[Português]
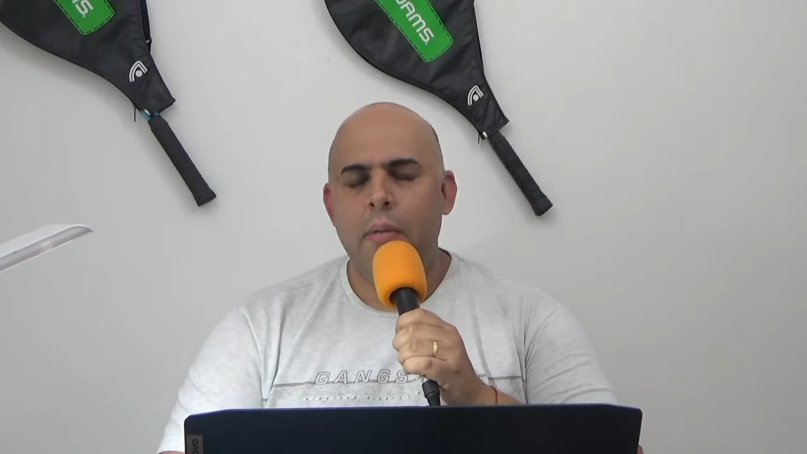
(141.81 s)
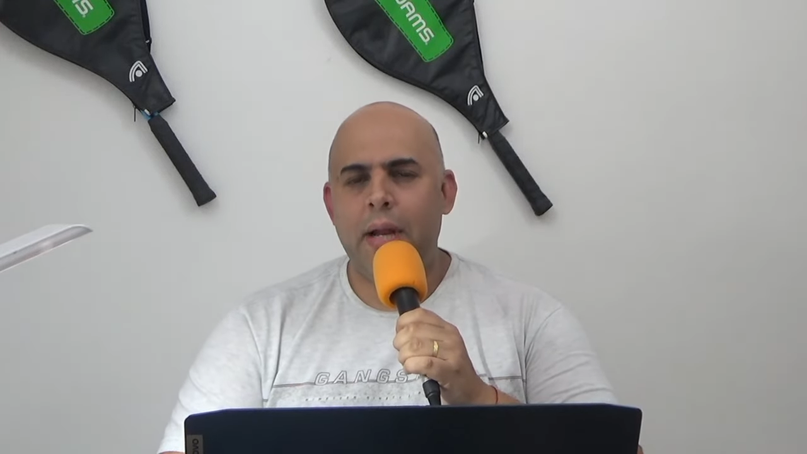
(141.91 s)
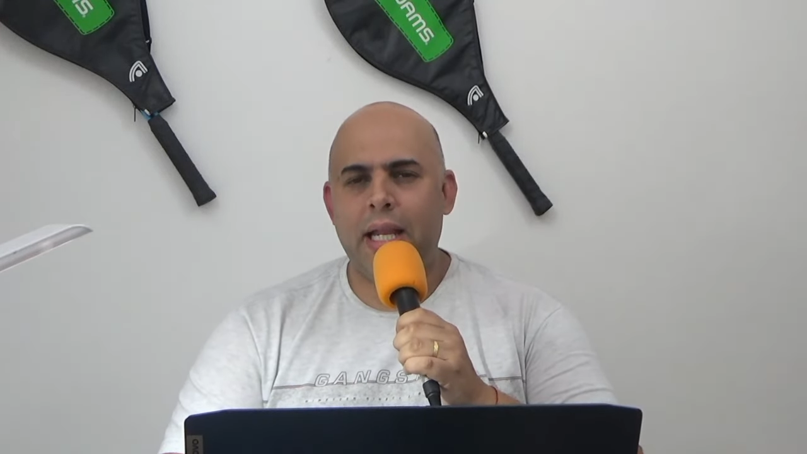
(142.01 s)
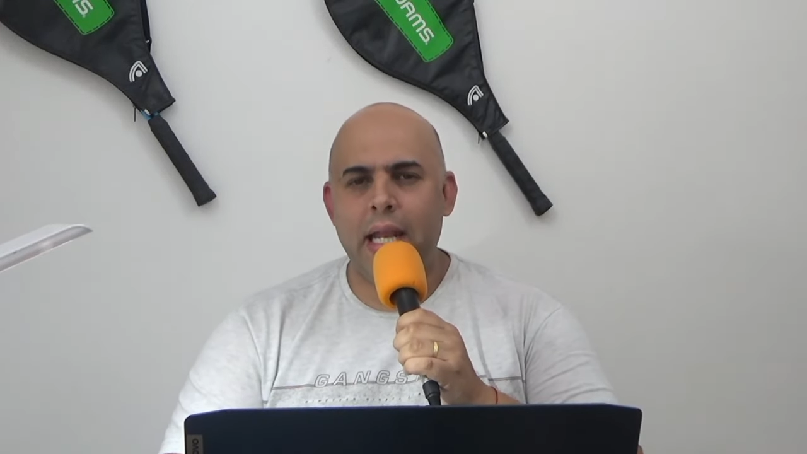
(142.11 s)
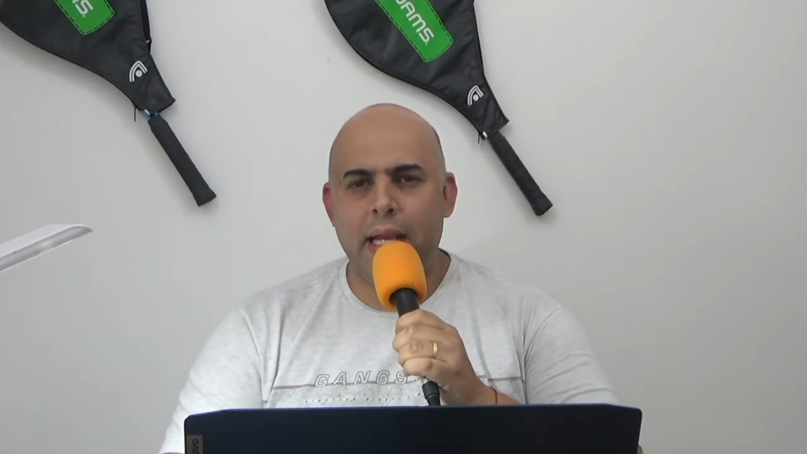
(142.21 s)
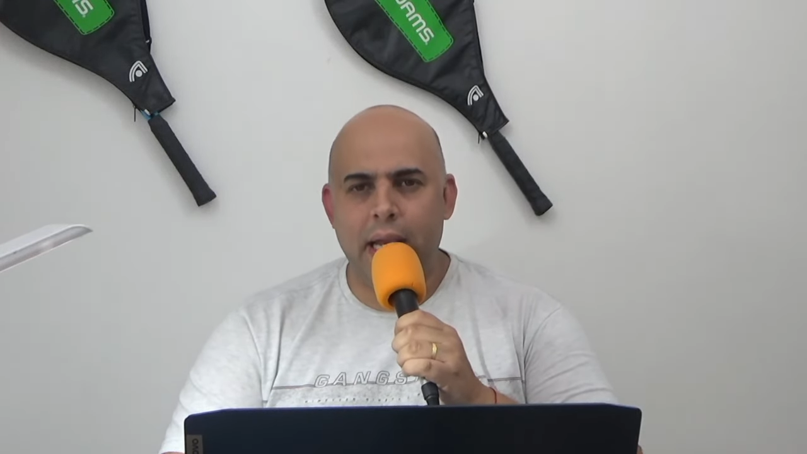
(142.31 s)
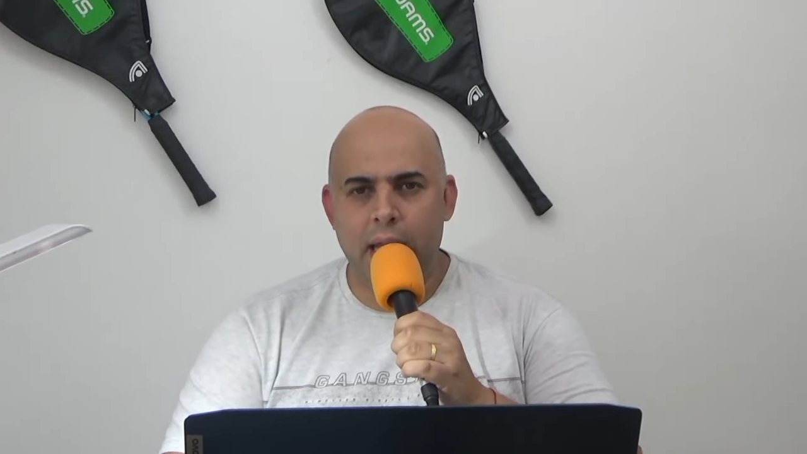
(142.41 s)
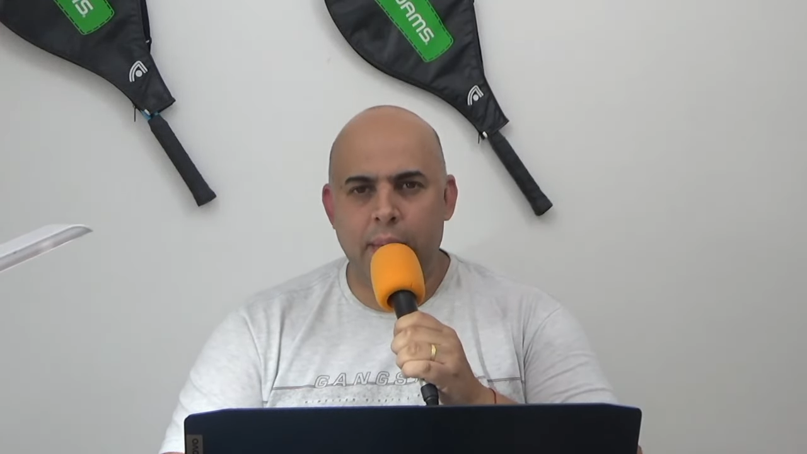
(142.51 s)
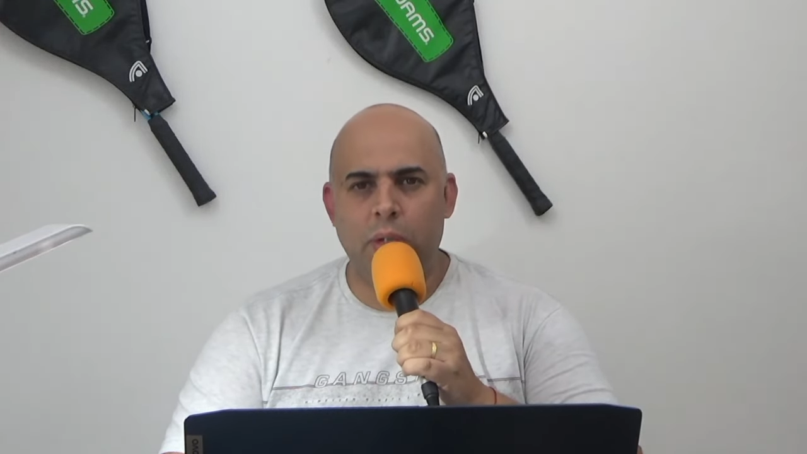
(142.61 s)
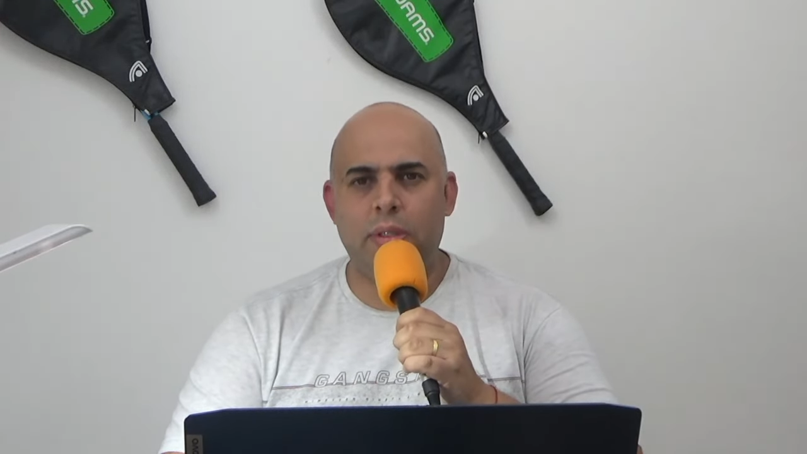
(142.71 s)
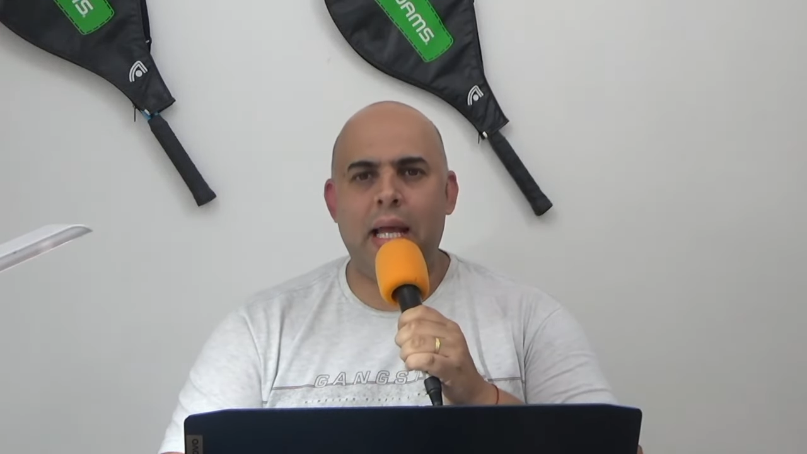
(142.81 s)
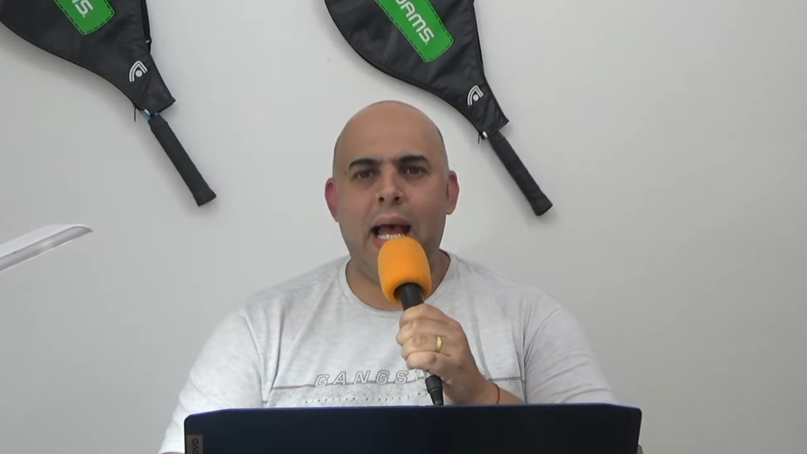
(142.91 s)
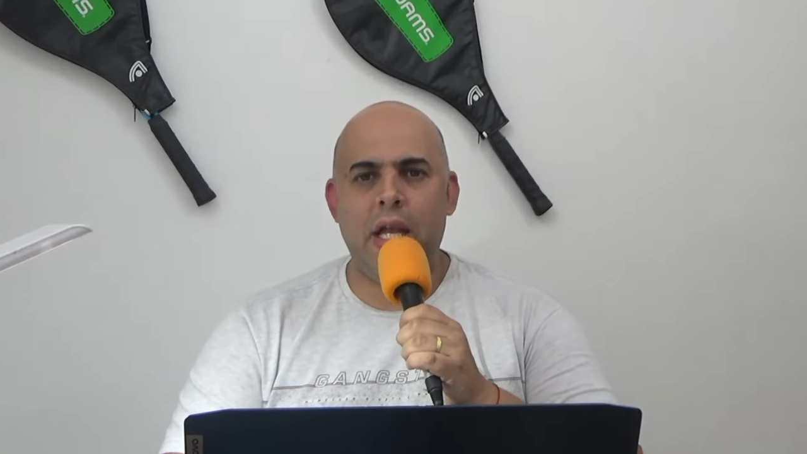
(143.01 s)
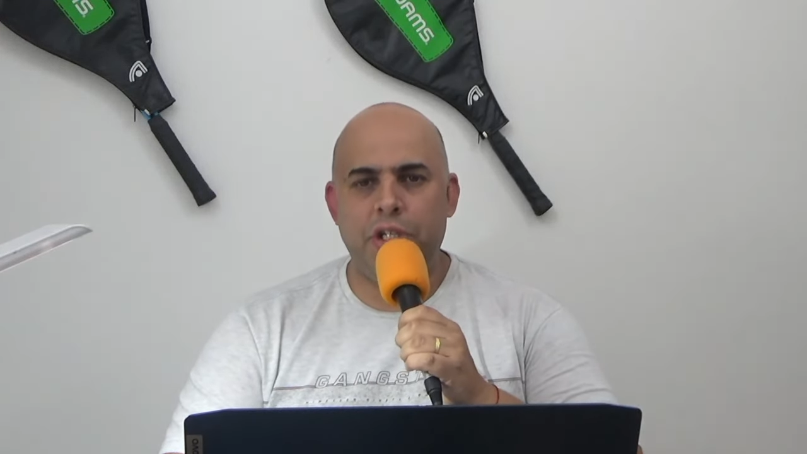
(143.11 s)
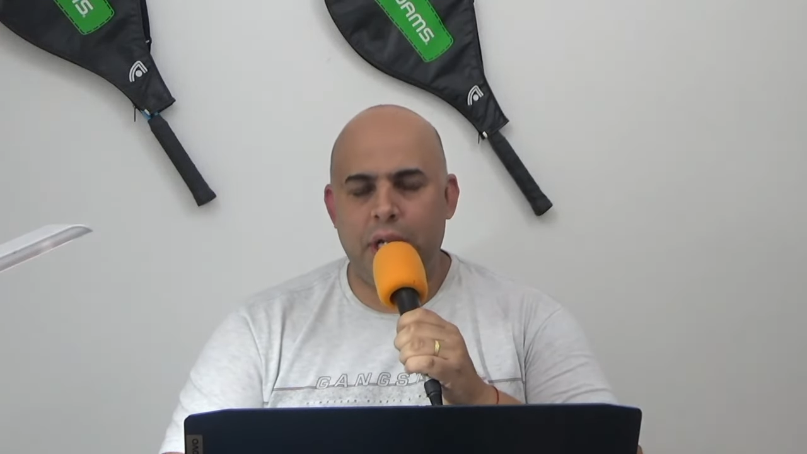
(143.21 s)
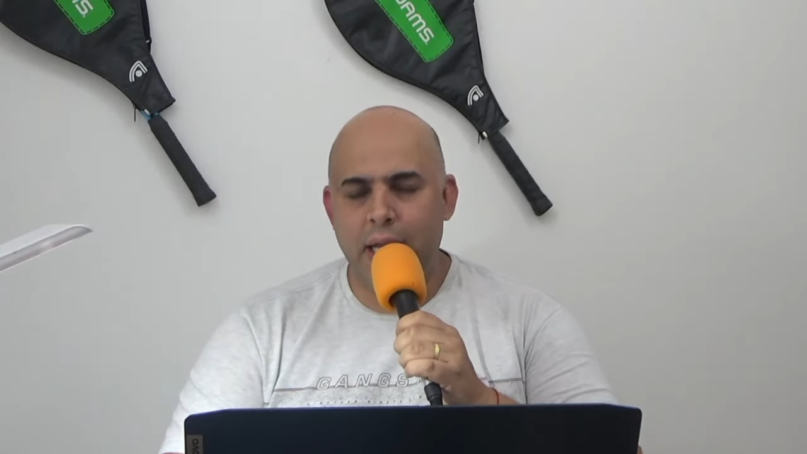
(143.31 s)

para que ele ganhe minutagem,